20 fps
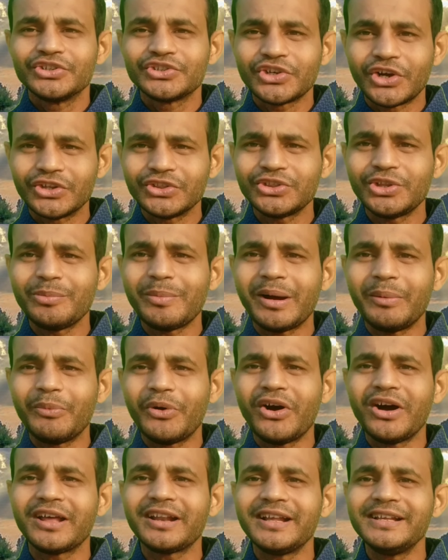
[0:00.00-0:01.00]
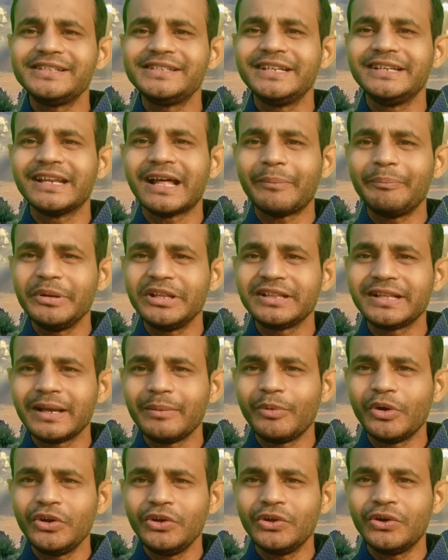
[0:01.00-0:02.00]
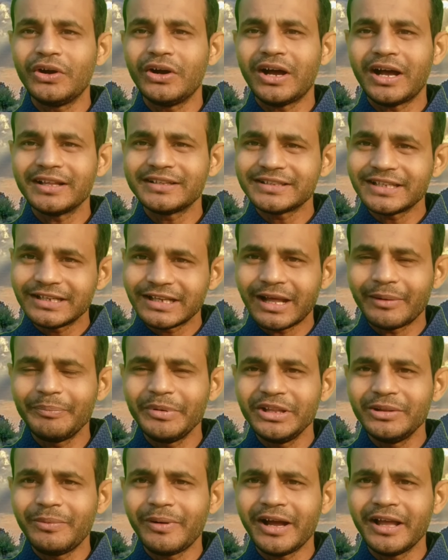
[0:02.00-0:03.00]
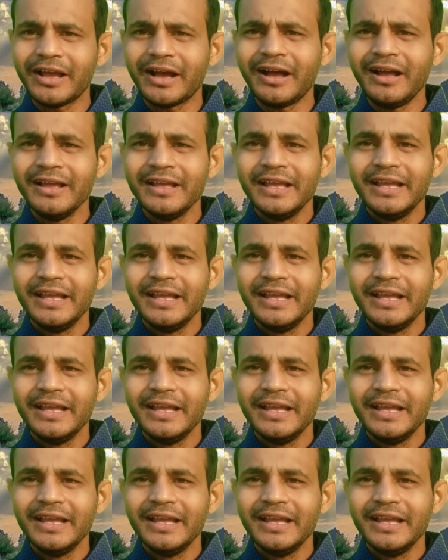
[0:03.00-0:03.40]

সন্ত বা মহারাজটি নাপিতকে বলল আচ্ছা নাপিত ভায়া